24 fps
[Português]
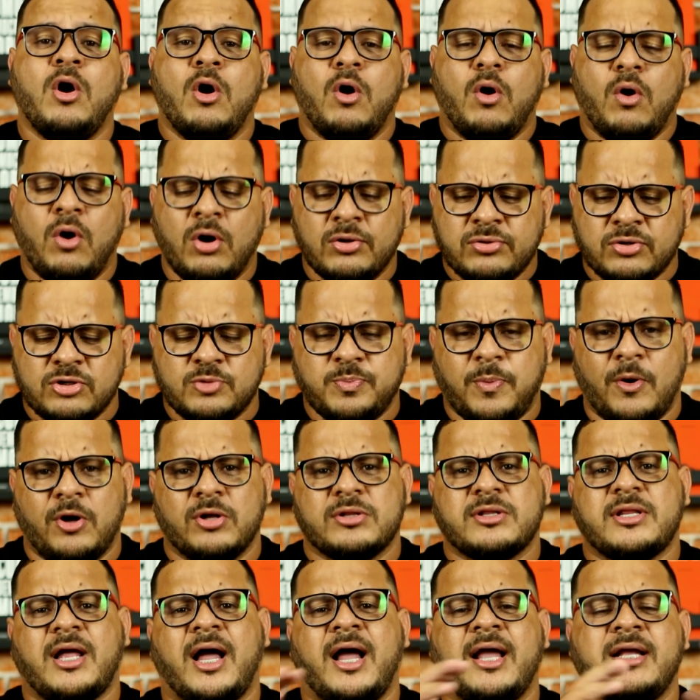Outros
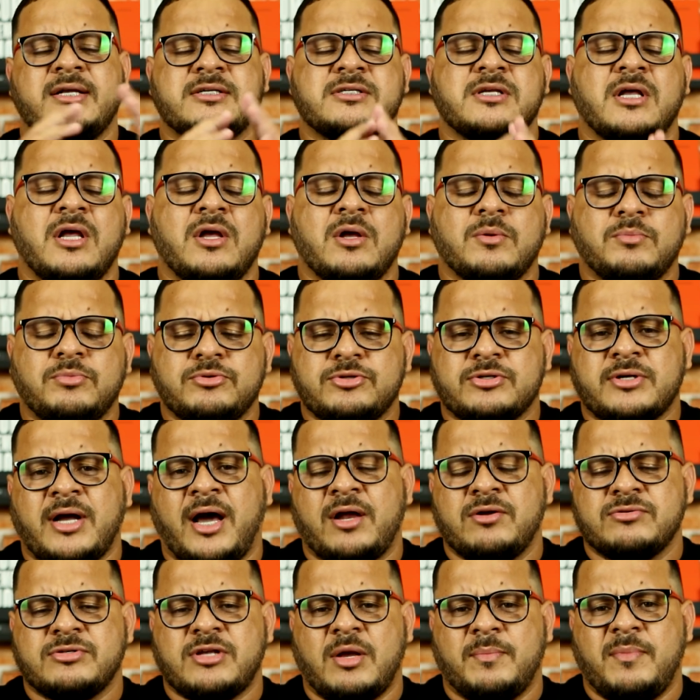portais
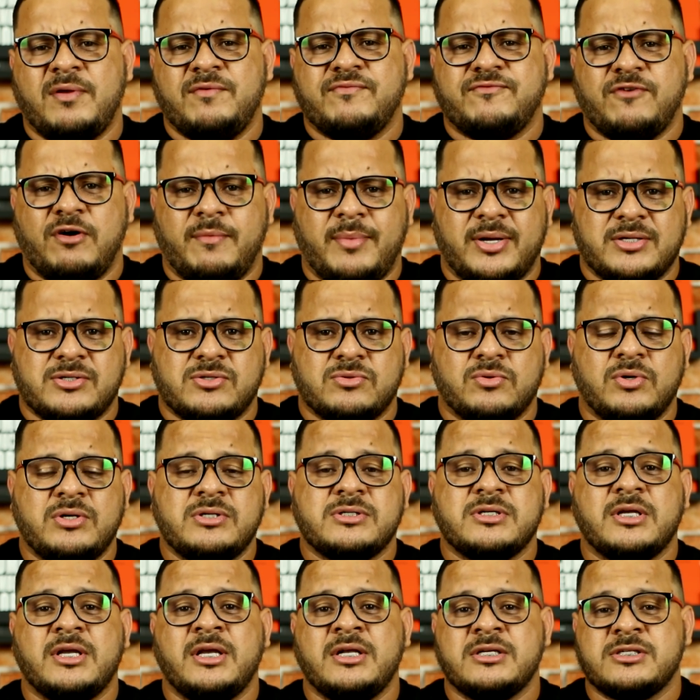buscaram saber
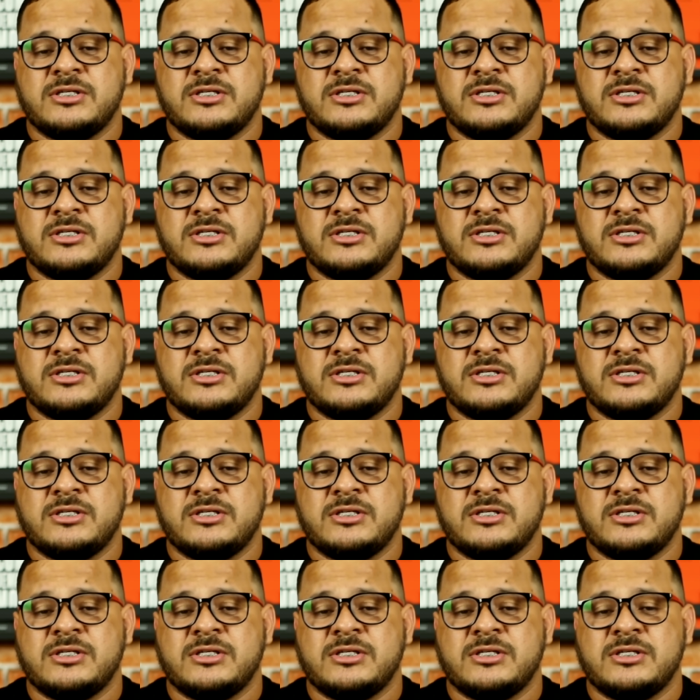informações e,